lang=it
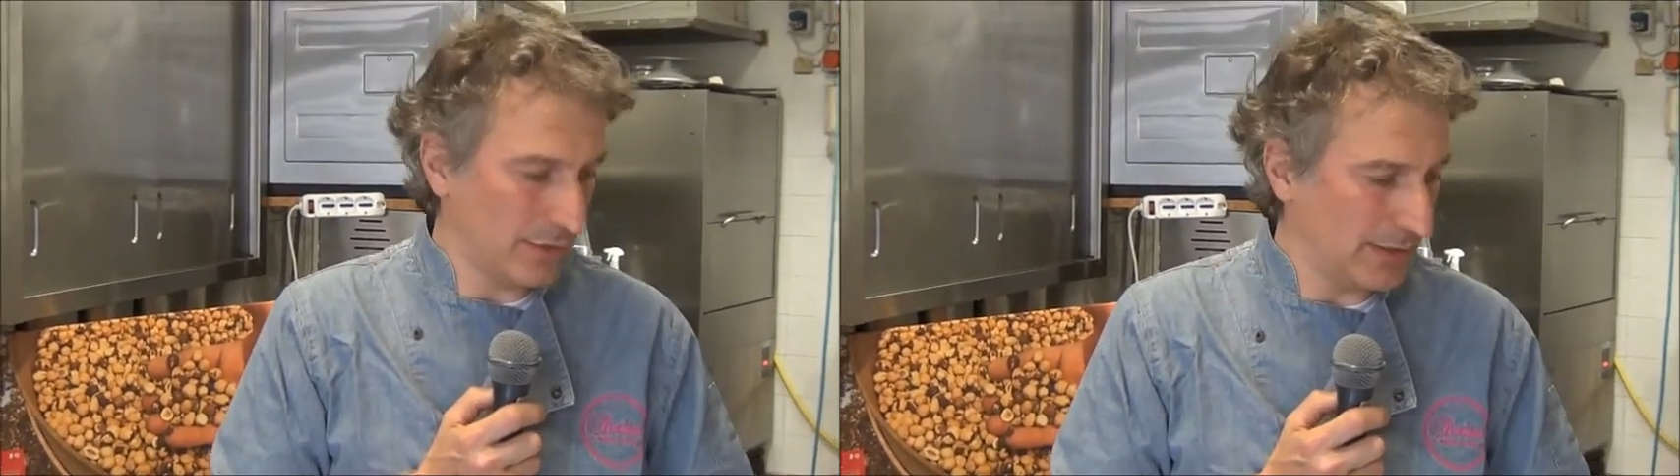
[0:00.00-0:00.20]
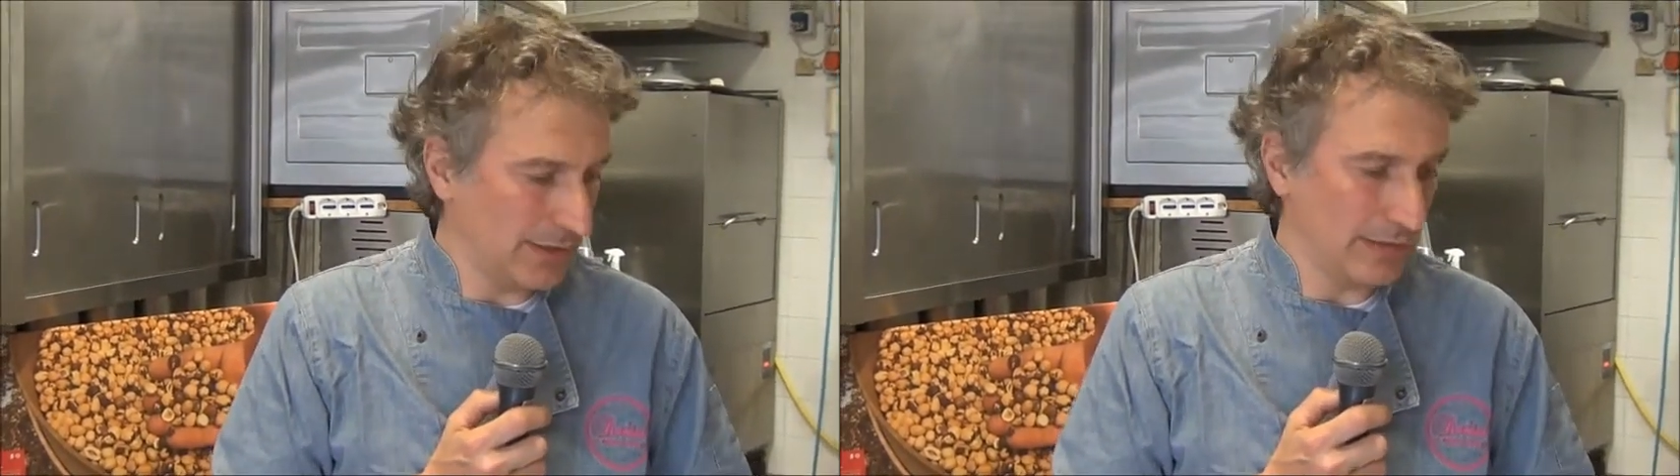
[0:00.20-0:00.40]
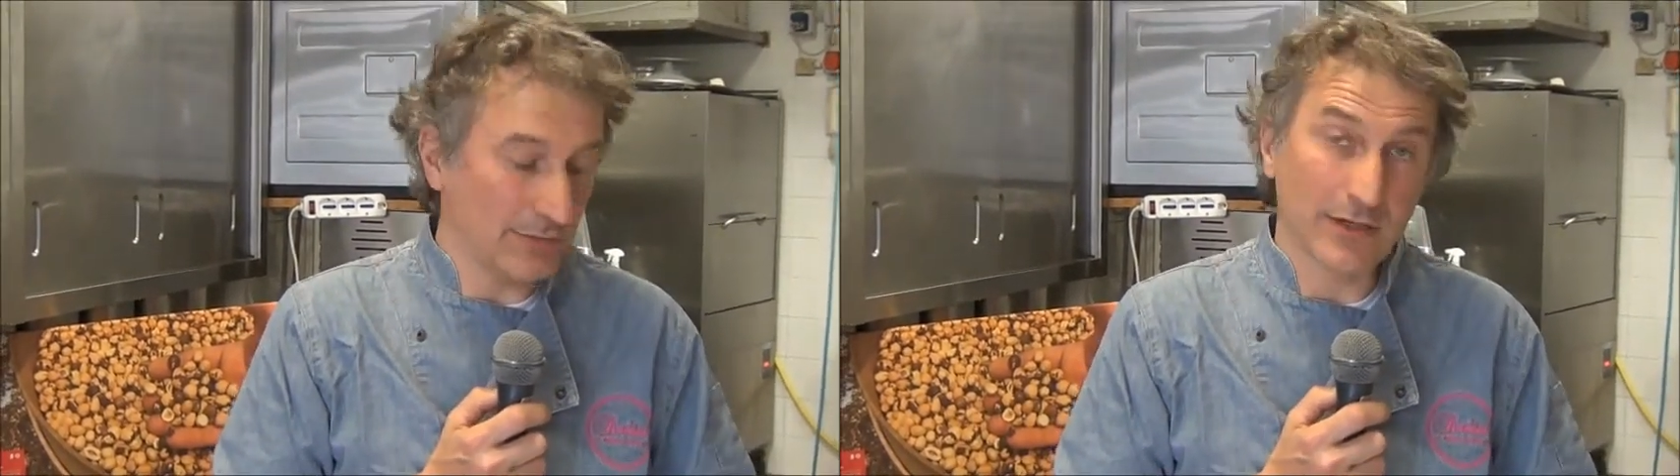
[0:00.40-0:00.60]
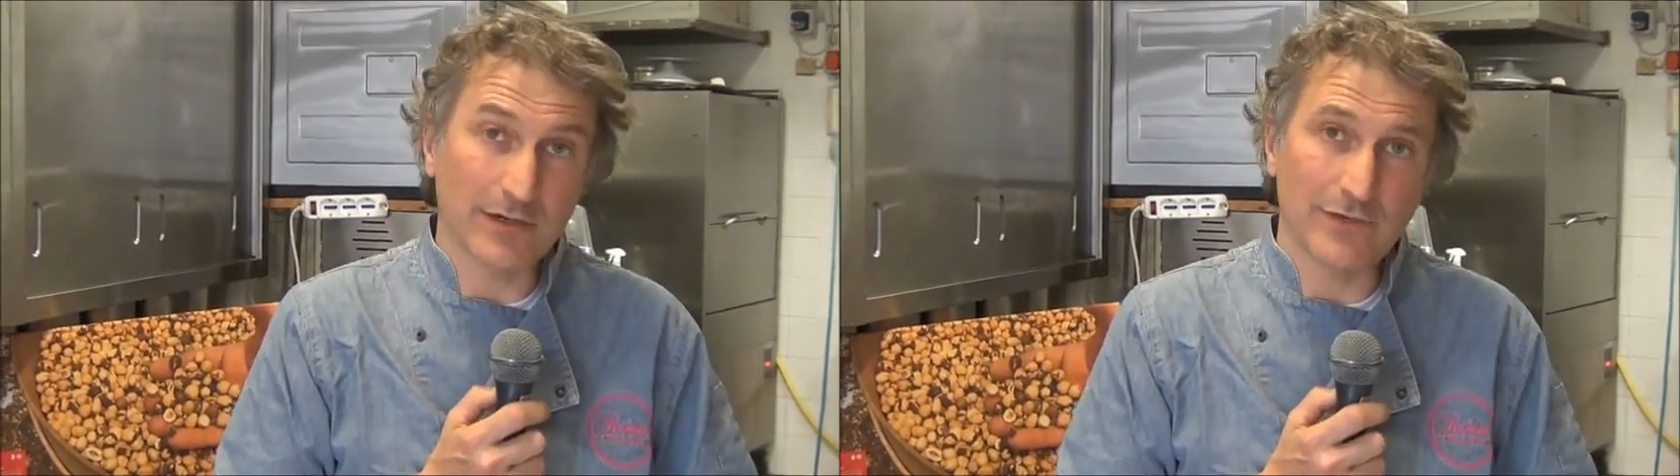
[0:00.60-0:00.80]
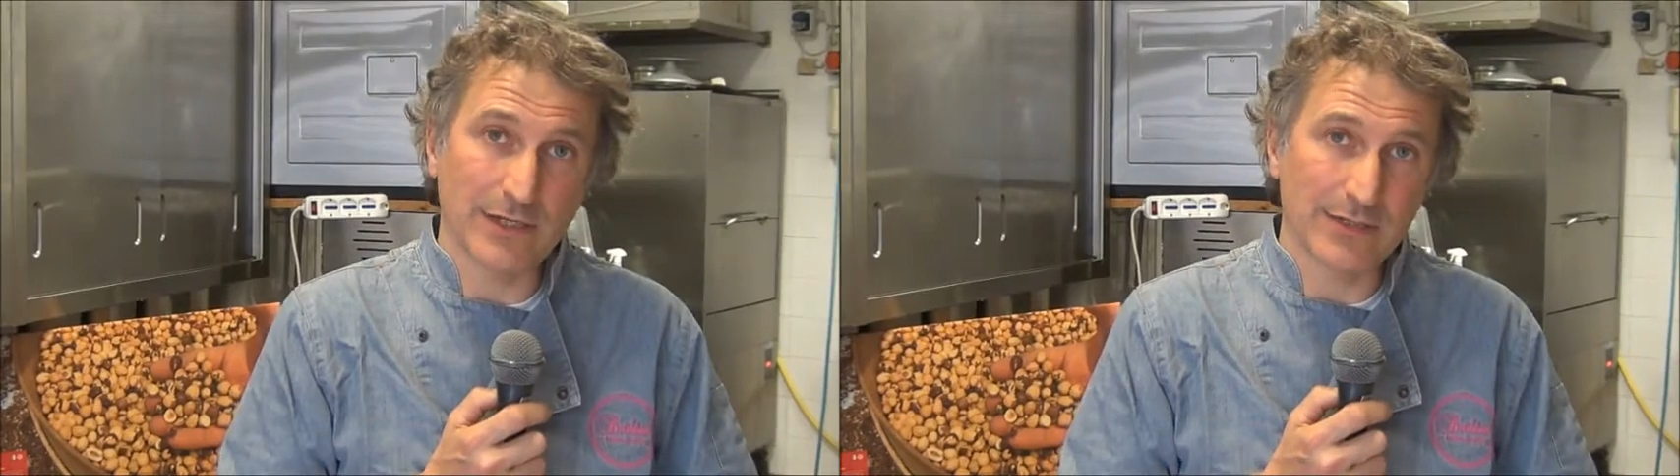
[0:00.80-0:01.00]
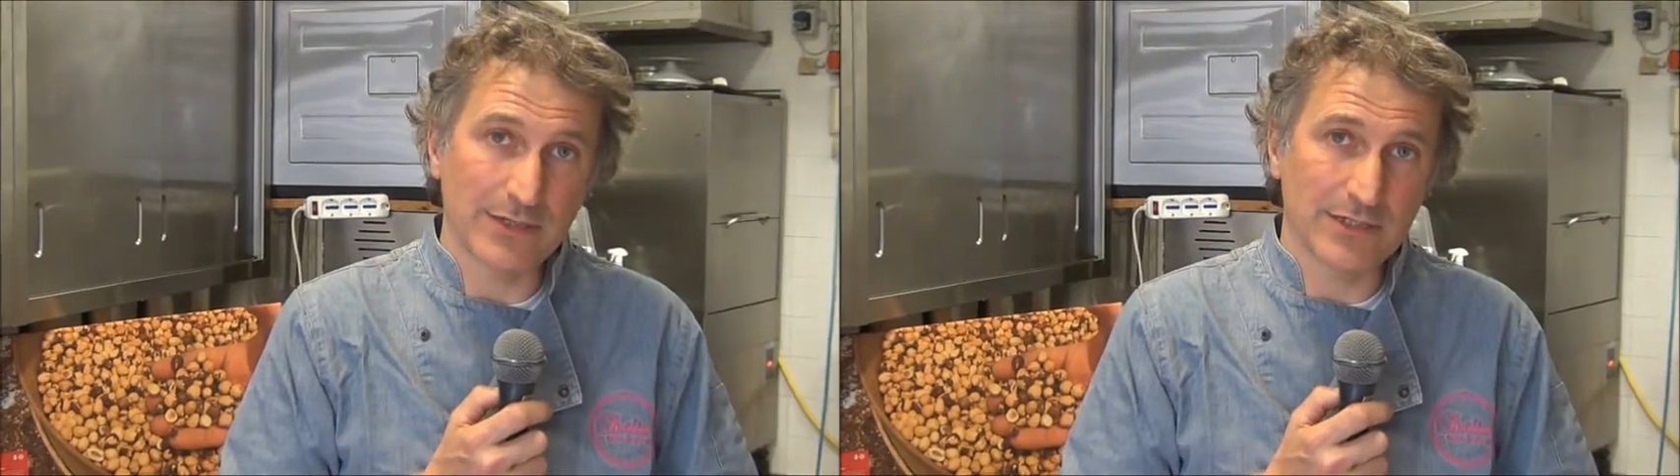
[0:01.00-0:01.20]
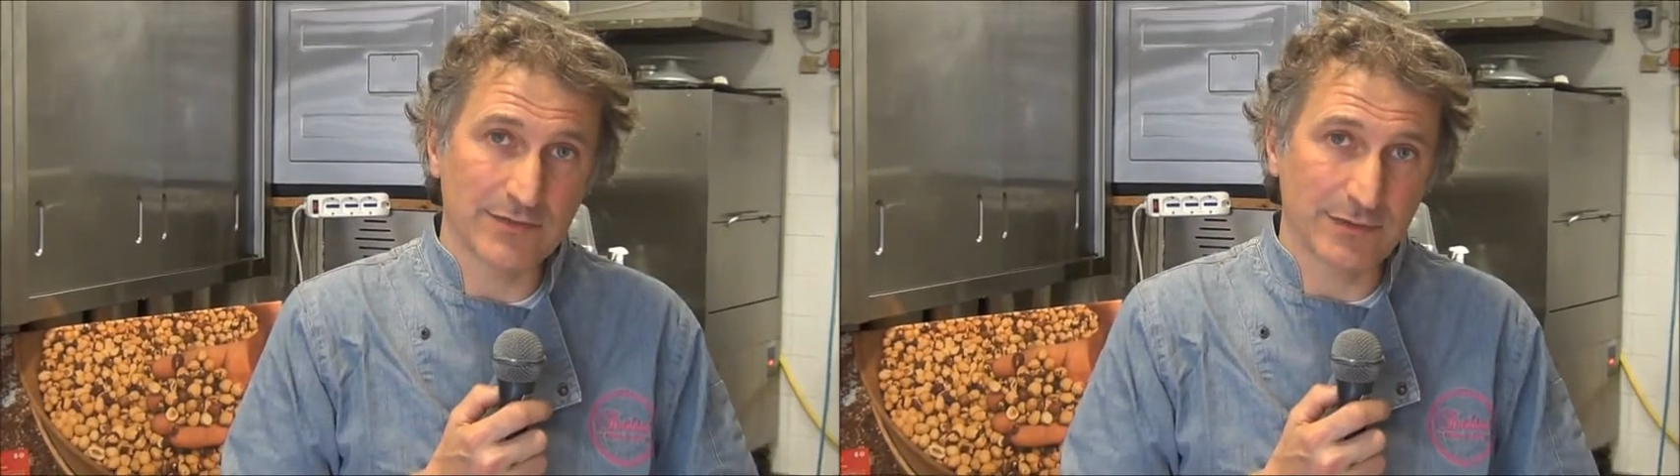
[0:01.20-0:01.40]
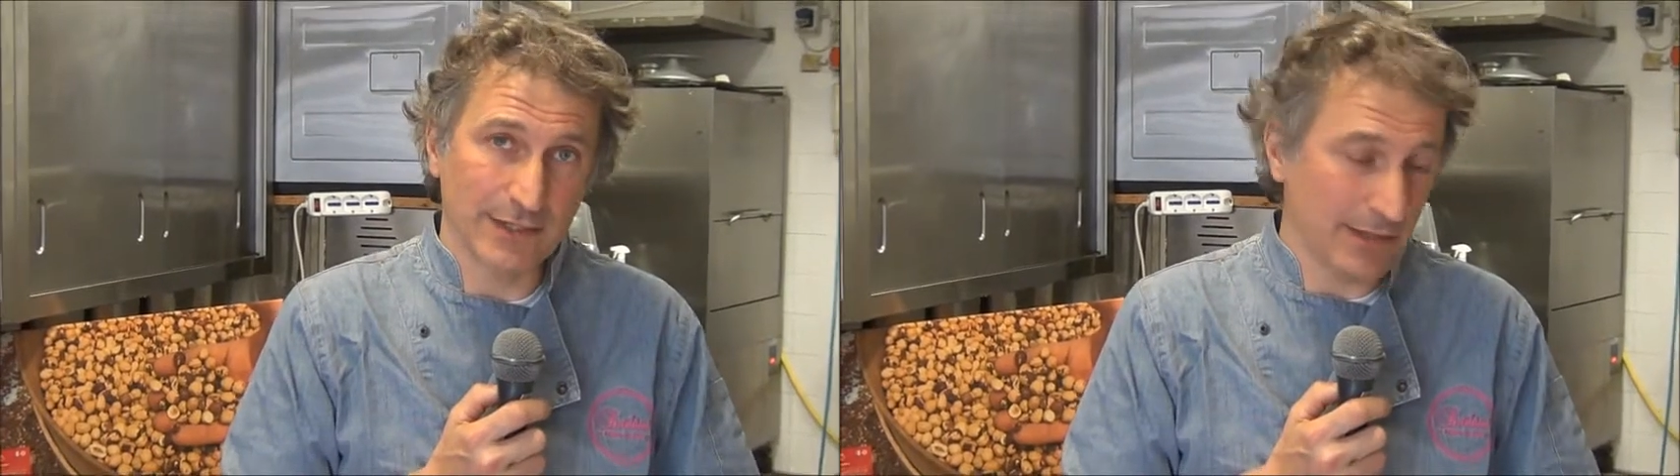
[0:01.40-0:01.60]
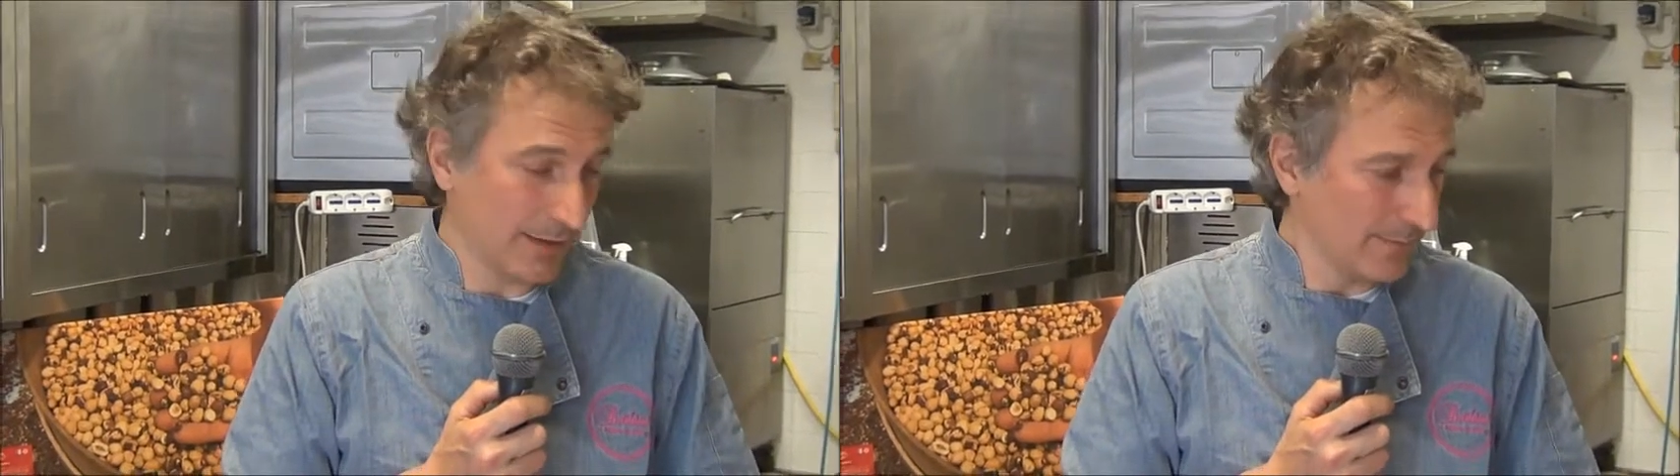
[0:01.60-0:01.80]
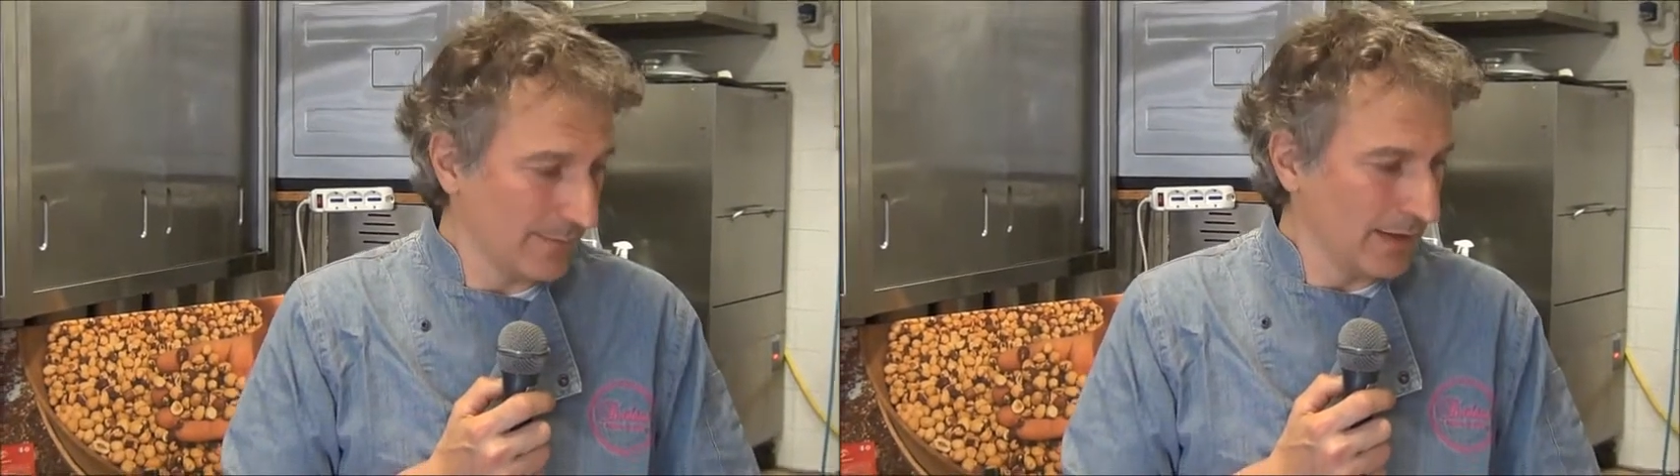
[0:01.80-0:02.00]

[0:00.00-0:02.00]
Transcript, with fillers: un, eh, in una raffinatrice a sfere